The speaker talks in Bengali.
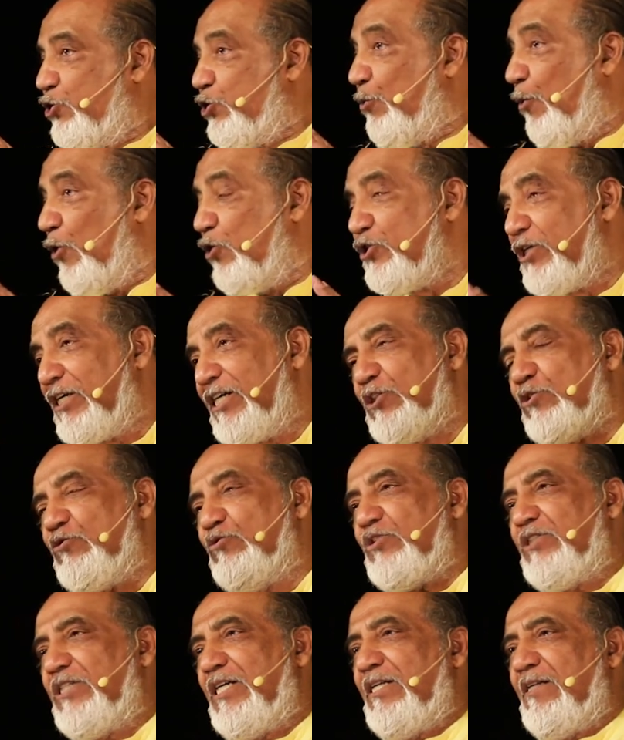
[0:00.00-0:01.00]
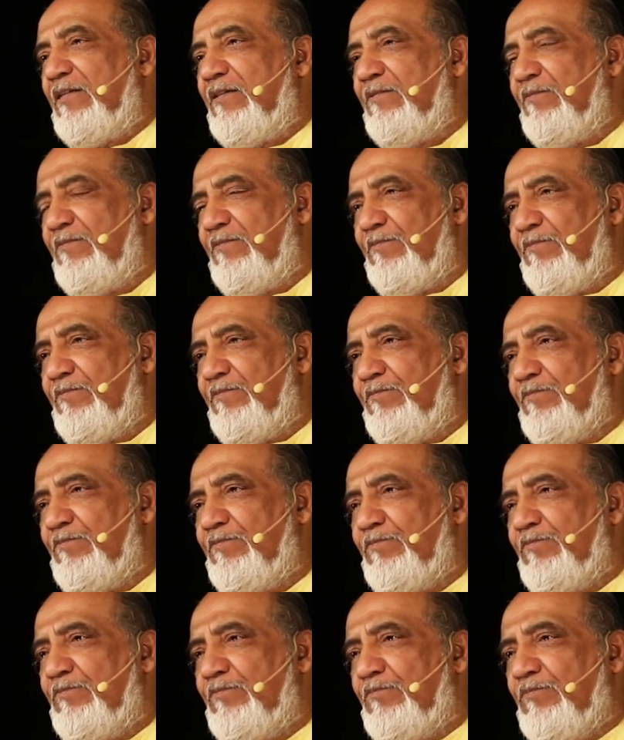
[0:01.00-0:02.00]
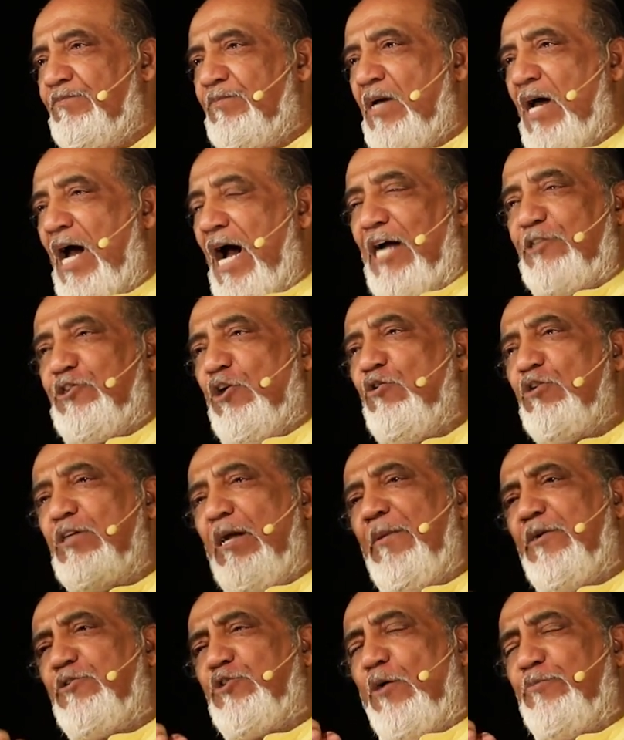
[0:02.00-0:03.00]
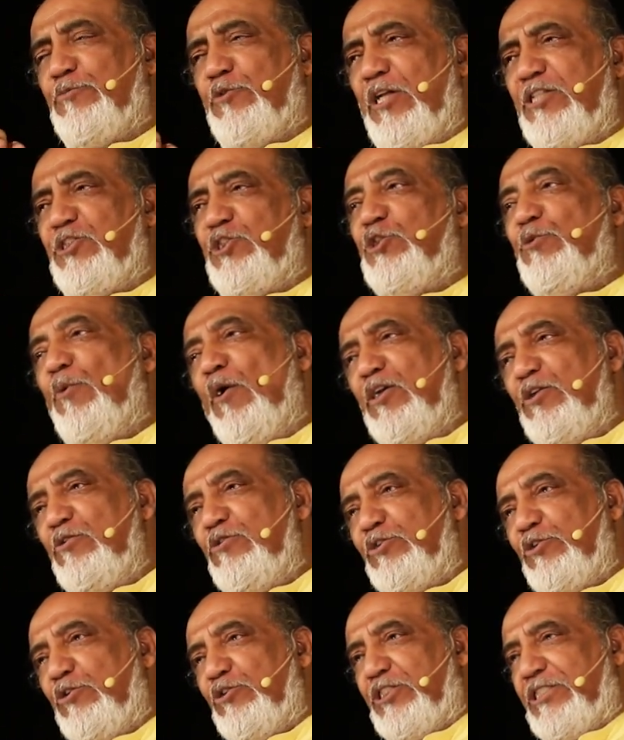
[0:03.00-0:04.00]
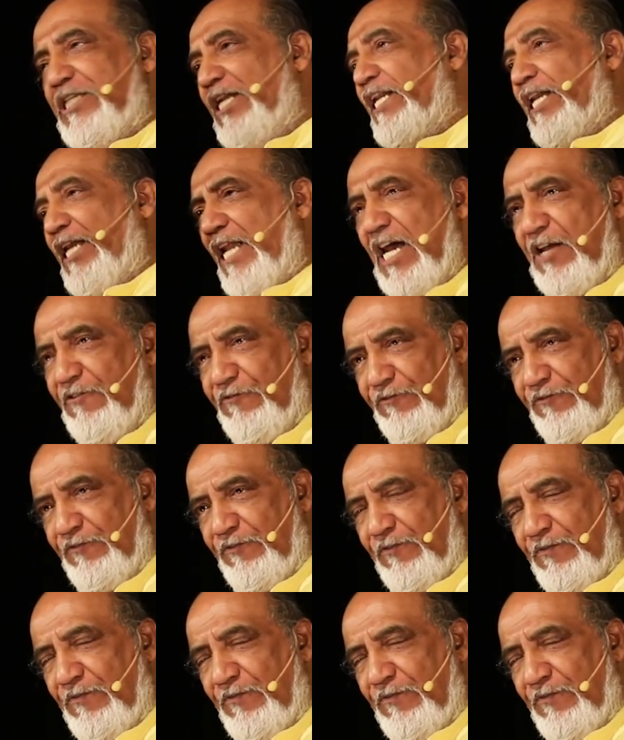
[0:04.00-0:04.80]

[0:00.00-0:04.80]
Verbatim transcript: জীবনটাকে শুনছেন আর যখন আমরা শব্দটা জীবন ইউজ করছি লাইফ